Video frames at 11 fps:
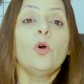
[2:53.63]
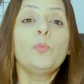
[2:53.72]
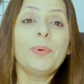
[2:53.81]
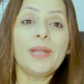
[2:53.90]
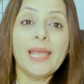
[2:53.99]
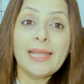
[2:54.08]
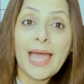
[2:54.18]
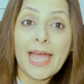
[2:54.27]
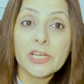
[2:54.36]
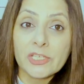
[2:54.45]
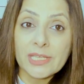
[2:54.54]
उटपटांग
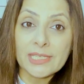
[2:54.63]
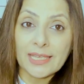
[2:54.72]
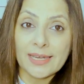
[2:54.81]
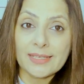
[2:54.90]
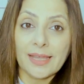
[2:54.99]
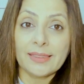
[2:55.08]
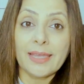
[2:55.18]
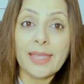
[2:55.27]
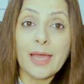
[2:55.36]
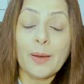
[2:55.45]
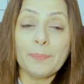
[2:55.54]
एक्शंस कर जाते
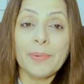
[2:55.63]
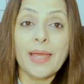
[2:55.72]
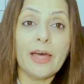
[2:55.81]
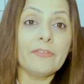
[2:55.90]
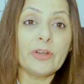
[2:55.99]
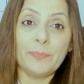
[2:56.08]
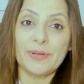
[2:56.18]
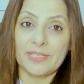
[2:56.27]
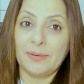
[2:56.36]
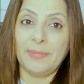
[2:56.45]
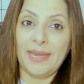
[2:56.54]
हैं अपने हंड्रेड
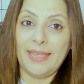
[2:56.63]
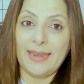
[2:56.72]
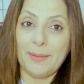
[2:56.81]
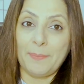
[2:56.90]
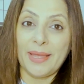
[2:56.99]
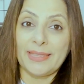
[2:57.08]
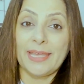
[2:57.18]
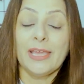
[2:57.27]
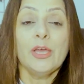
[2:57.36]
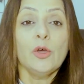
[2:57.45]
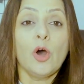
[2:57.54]
परसेंट में नहीं रह पाते
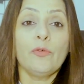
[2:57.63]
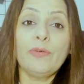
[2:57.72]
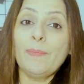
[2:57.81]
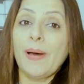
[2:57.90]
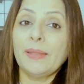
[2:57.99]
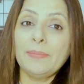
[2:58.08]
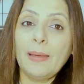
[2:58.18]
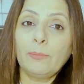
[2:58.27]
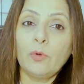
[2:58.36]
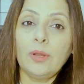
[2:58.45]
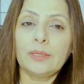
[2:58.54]
और फिर बाद में
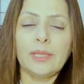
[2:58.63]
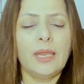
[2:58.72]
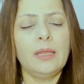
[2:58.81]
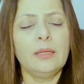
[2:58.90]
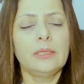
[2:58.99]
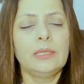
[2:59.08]
आपको लगता है